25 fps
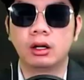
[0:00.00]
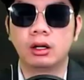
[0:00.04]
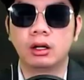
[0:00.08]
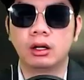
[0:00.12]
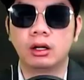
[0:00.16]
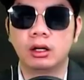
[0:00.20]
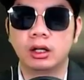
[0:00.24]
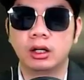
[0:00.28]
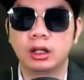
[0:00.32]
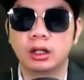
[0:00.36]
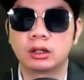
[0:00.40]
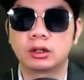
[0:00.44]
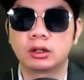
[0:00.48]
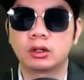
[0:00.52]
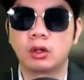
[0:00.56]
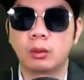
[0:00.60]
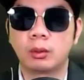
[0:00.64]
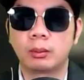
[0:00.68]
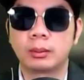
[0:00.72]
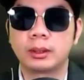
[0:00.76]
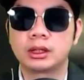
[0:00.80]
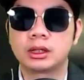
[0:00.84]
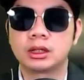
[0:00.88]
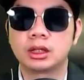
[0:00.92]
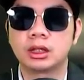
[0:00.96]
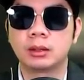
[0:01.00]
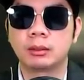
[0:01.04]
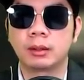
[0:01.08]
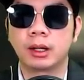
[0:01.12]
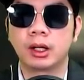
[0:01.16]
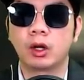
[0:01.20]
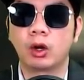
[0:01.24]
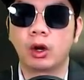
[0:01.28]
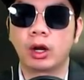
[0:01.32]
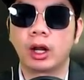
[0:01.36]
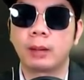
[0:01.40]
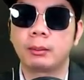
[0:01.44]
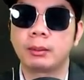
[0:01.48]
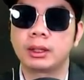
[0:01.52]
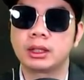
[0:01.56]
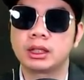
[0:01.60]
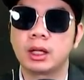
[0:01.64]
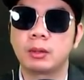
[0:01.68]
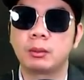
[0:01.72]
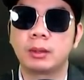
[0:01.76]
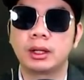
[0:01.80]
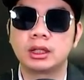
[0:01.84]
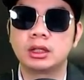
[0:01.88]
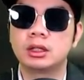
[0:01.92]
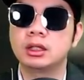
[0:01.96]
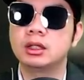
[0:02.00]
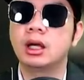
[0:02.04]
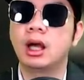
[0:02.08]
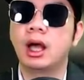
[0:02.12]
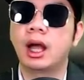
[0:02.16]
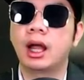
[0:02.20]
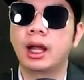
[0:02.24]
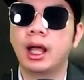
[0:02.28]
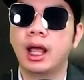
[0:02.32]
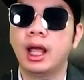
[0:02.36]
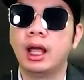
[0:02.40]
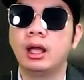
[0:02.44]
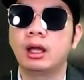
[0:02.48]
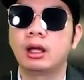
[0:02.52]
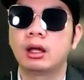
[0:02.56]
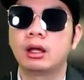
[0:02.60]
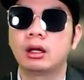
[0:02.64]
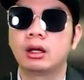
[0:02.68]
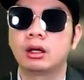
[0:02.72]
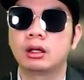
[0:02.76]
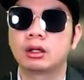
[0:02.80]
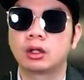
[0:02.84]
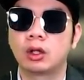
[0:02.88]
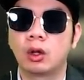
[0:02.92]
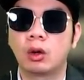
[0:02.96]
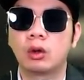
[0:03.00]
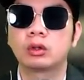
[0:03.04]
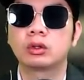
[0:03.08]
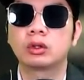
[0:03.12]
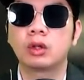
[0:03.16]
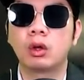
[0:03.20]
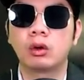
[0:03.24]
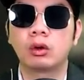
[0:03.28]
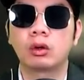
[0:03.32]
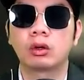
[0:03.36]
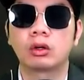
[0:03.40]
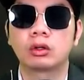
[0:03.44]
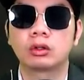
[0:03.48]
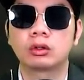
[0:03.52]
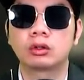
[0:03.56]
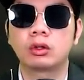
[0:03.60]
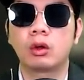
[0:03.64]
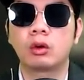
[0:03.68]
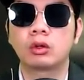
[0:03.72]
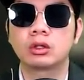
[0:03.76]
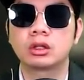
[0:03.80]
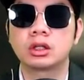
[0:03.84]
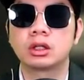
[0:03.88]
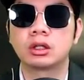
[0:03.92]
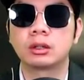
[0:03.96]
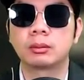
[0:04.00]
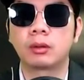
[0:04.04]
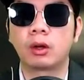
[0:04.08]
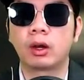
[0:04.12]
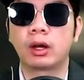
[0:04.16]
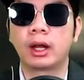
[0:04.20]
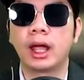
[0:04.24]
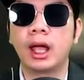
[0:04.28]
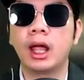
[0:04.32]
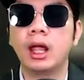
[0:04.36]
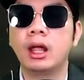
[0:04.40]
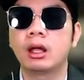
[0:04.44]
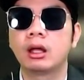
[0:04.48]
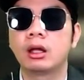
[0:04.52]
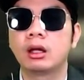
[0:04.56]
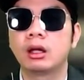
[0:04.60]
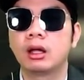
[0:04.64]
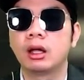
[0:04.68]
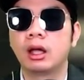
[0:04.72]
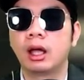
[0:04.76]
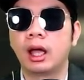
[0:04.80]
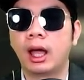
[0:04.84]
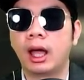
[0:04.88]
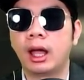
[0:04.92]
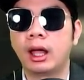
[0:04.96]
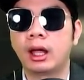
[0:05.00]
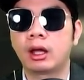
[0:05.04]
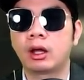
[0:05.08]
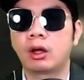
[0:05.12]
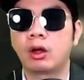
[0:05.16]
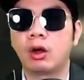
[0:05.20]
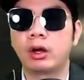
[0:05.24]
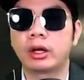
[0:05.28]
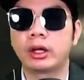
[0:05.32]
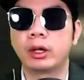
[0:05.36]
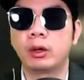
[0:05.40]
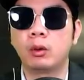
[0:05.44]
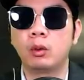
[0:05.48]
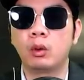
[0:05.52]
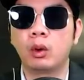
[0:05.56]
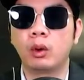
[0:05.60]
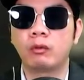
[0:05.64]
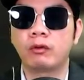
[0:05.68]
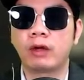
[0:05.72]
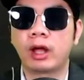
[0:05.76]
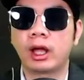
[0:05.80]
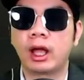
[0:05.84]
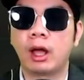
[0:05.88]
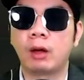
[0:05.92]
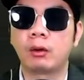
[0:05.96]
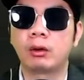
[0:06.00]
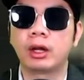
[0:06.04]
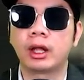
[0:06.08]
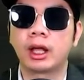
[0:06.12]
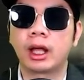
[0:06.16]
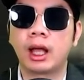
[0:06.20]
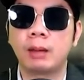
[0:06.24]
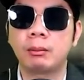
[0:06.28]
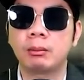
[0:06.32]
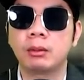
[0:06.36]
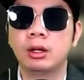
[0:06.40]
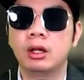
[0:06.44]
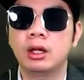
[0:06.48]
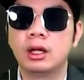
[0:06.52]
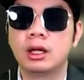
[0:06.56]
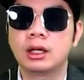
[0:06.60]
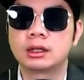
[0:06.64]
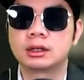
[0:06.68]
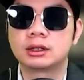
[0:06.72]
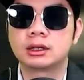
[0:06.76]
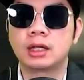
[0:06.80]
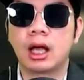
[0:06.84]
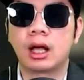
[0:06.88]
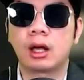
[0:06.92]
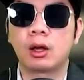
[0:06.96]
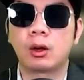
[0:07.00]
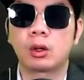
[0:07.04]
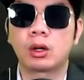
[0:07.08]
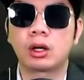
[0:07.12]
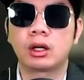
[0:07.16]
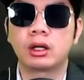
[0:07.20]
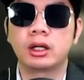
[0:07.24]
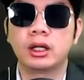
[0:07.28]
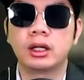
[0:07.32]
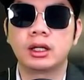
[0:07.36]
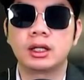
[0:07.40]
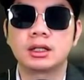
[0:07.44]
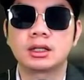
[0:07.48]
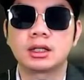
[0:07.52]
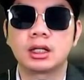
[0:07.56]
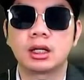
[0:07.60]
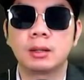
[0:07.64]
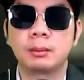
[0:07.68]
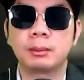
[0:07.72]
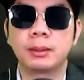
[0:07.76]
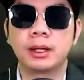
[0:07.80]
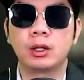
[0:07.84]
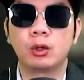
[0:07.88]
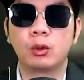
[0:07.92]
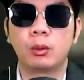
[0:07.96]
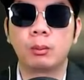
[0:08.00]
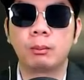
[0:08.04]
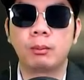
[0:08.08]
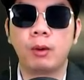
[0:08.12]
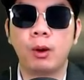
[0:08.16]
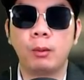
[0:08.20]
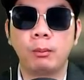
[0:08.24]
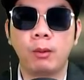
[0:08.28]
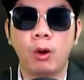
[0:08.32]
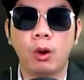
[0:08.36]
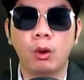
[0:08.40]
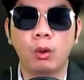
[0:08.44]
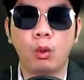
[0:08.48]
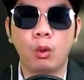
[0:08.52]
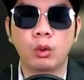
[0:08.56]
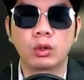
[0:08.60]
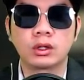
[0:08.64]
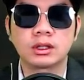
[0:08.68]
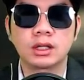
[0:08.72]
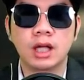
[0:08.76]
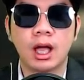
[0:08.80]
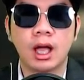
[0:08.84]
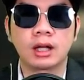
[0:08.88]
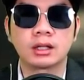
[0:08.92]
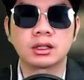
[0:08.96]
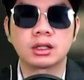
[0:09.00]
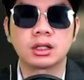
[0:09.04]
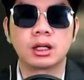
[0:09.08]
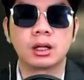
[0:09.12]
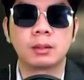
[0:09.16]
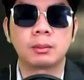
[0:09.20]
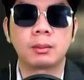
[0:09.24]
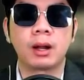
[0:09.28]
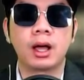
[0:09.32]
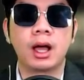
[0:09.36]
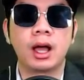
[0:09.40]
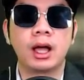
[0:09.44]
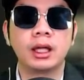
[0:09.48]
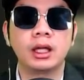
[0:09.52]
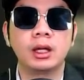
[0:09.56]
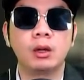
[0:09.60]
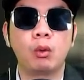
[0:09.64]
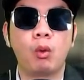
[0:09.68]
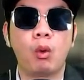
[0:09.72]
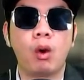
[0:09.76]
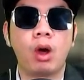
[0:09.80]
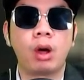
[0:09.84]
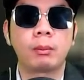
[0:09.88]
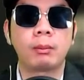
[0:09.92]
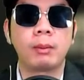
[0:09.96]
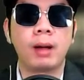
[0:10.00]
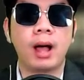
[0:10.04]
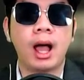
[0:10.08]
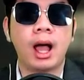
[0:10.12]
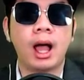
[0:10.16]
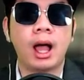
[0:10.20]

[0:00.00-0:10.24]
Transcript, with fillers: เฮ้ยต้องไปสืบกันก่อนนะไม่ใช่ว่าเชื่อนะต้องสืบก่อนนะก็เดี๋ยวฟังข่าวกันเลยครับจากกรณีที่ศิลปินหนุ่มป๊อบปองกูลสร้างเซอร์ไพรส์ควงปลา